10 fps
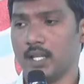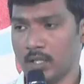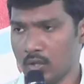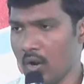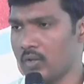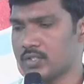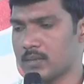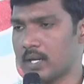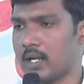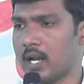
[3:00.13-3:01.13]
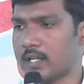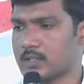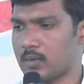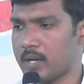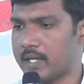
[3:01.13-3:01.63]
ఇందులోంచి మనం
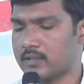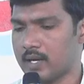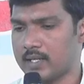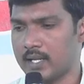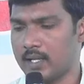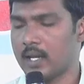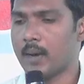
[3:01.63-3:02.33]
నేర్చుకోబోయేటువంటి